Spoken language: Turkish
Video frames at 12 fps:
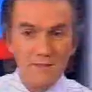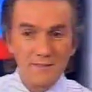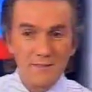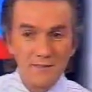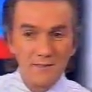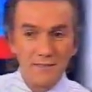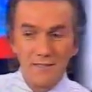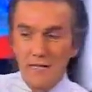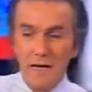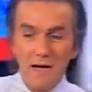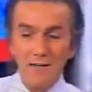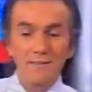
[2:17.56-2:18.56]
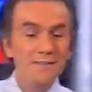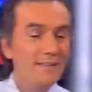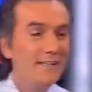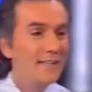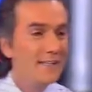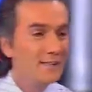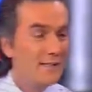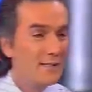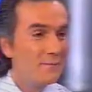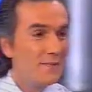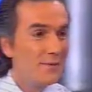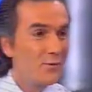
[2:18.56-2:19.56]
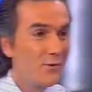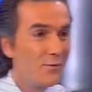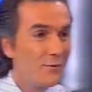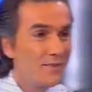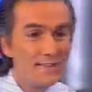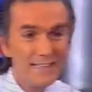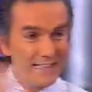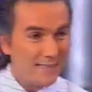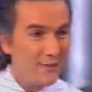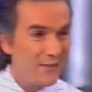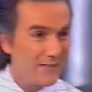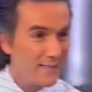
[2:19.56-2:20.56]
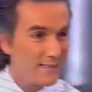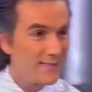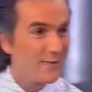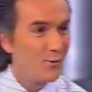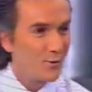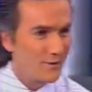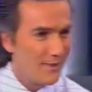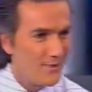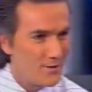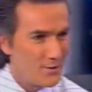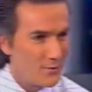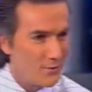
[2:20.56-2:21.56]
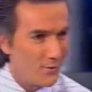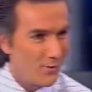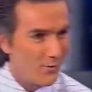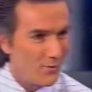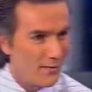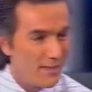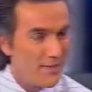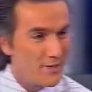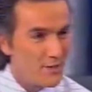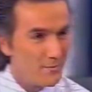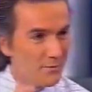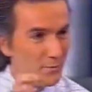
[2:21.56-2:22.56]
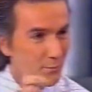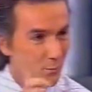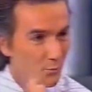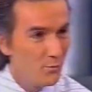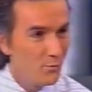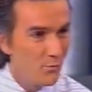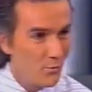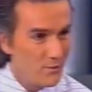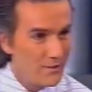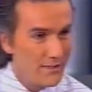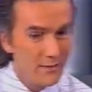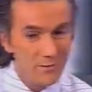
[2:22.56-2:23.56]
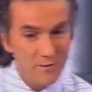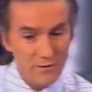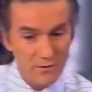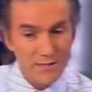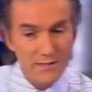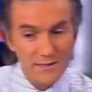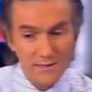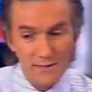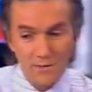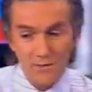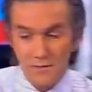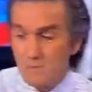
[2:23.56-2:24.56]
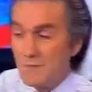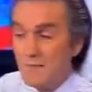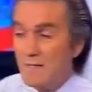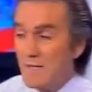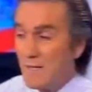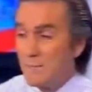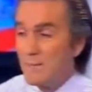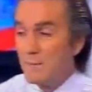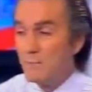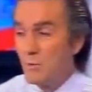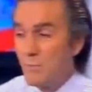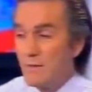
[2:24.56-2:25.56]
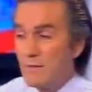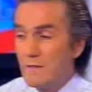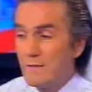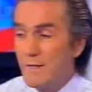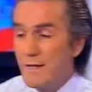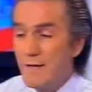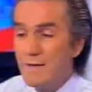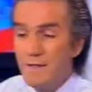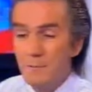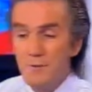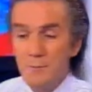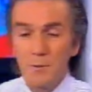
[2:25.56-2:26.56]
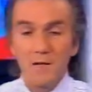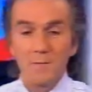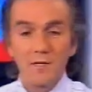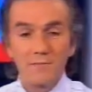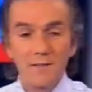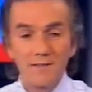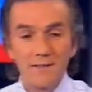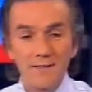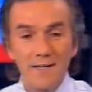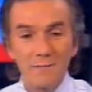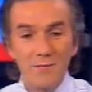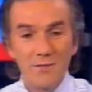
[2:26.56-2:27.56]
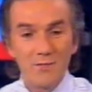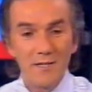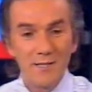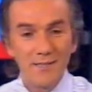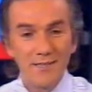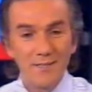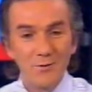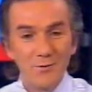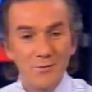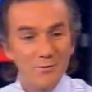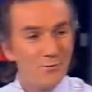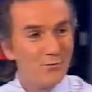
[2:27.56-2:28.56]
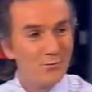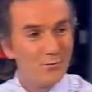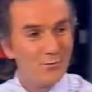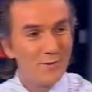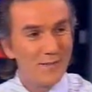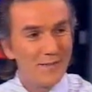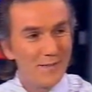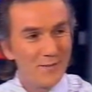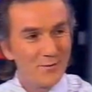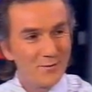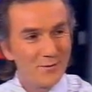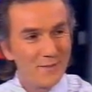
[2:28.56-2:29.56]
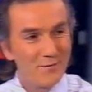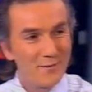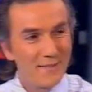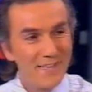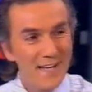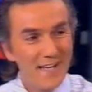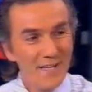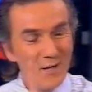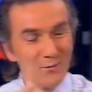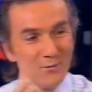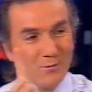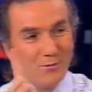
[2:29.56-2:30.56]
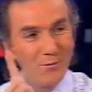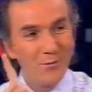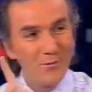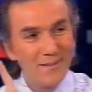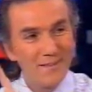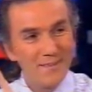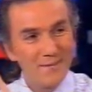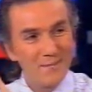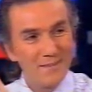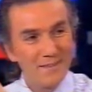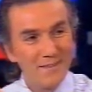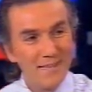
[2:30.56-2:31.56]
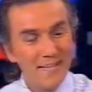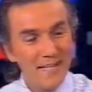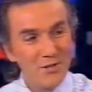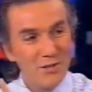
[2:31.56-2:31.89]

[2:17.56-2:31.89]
bir hastalığını adını termini koymadan diğer hastalığı ortaya çıkıyor. Şimdi bunun özel, özellikle önemi ben bu makineyle bir parmaklardan almış e, görüntü ve fotoğraflarıyla bütün organizmanın